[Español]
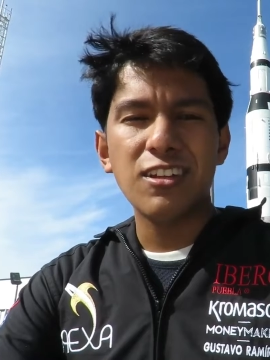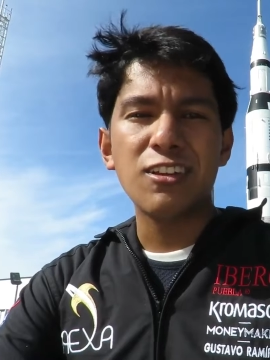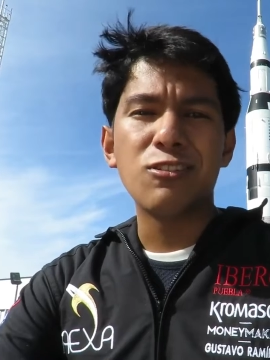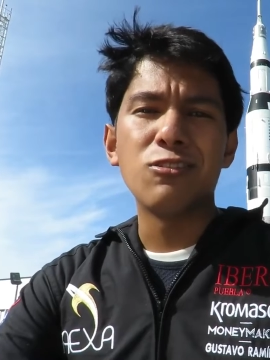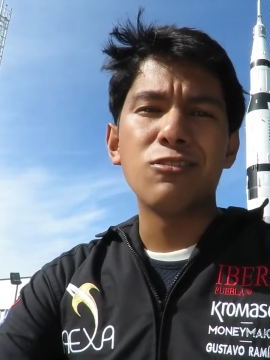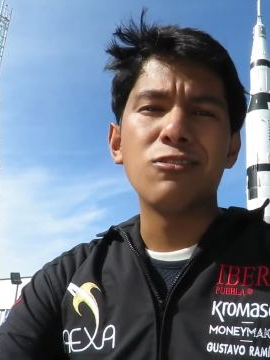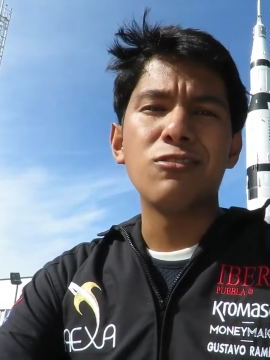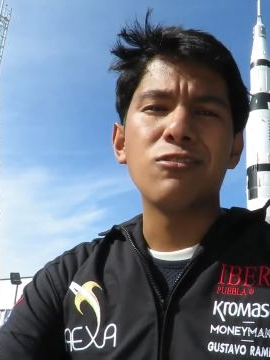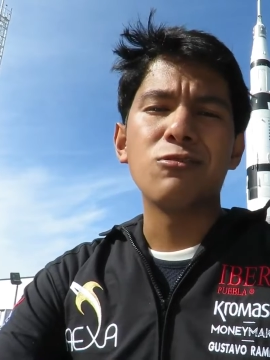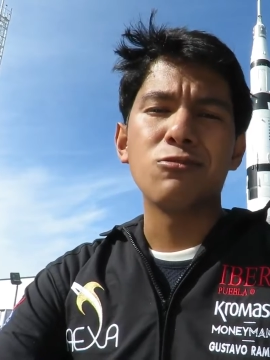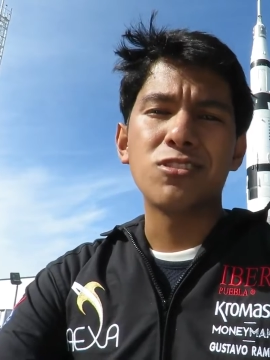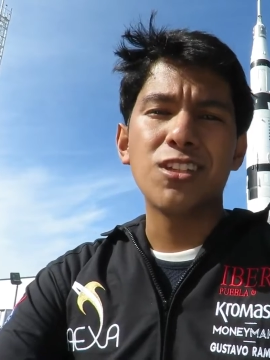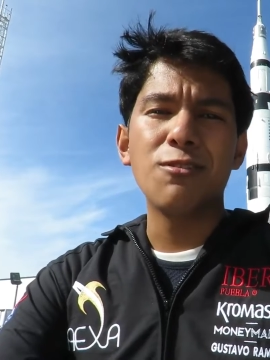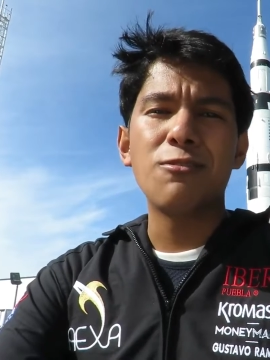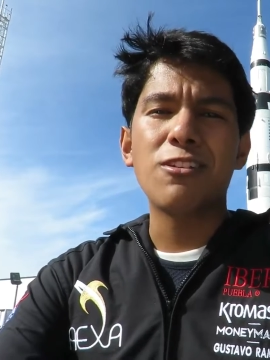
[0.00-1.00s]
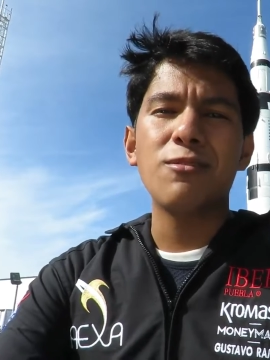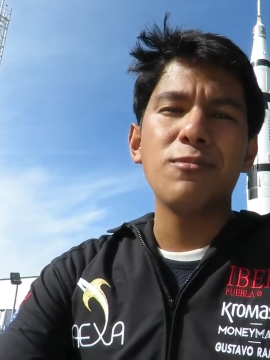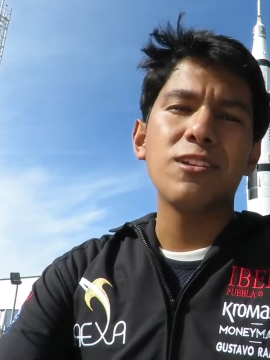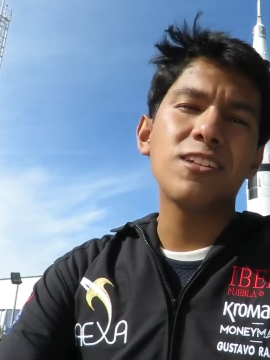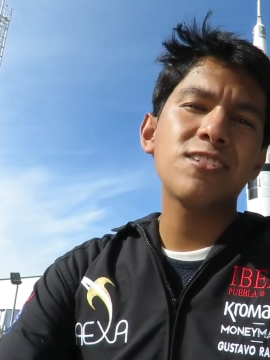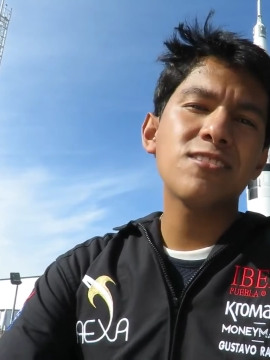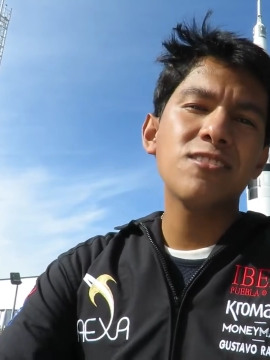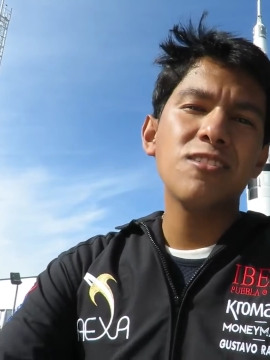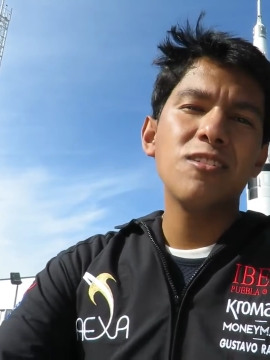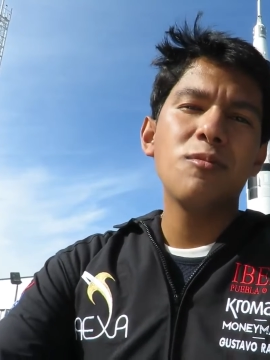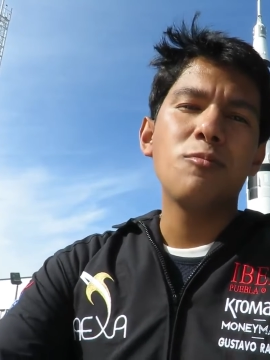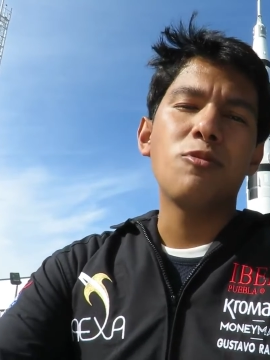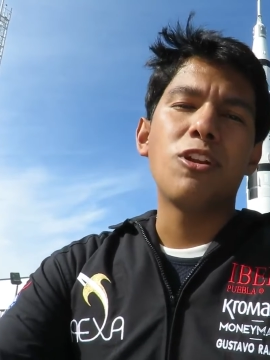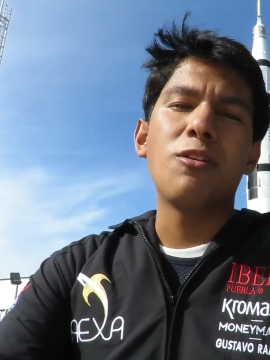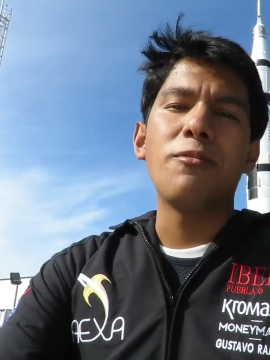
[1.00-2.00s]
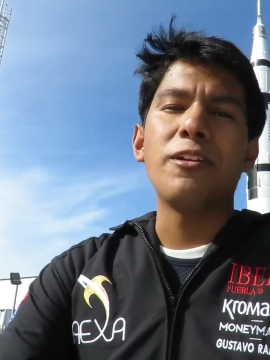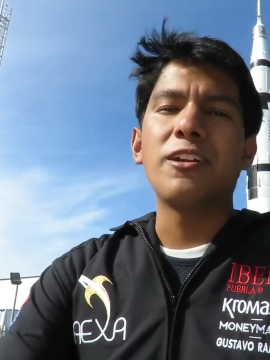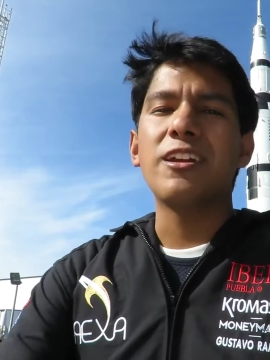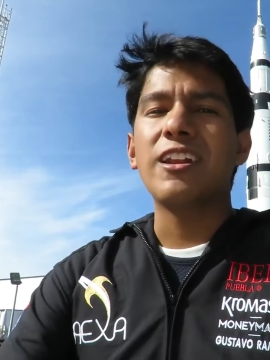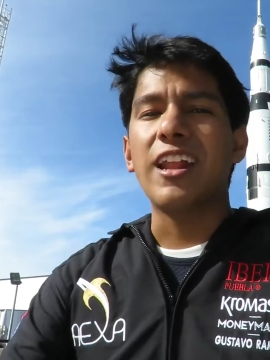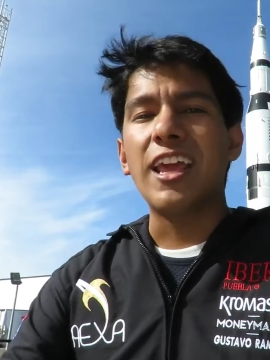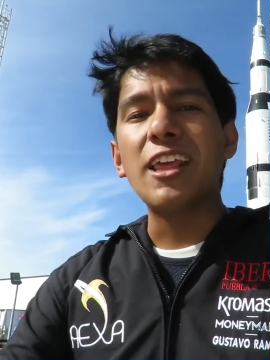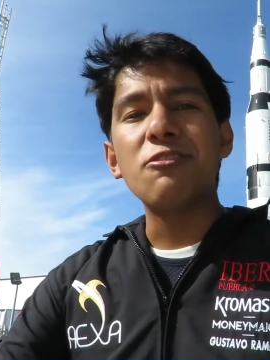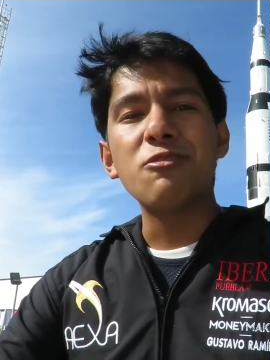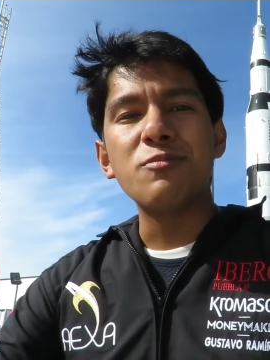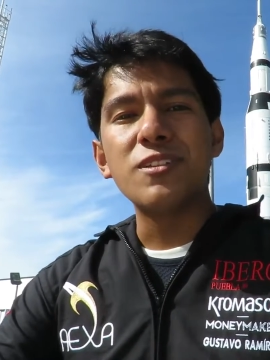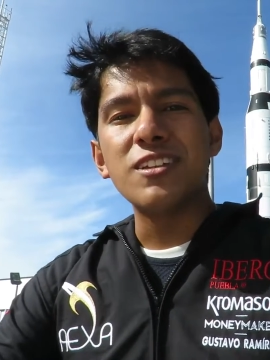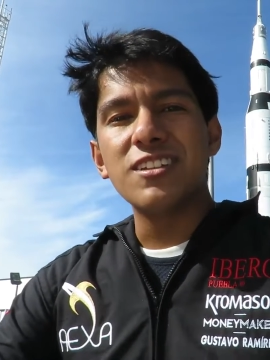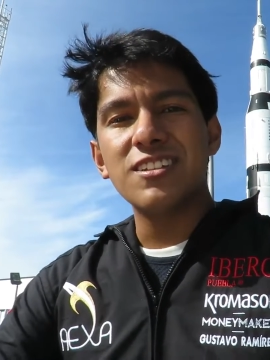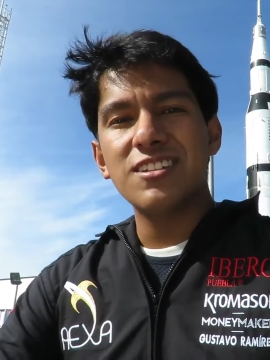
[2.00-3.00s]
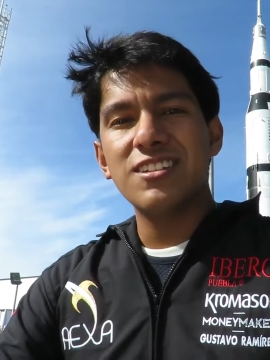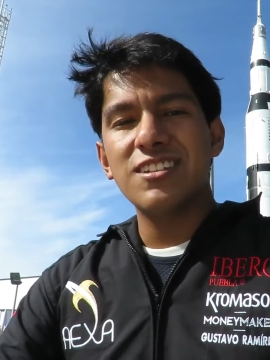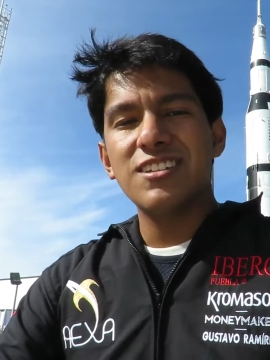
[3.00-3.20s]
y con Gustavo Ramírez por haber creído en mí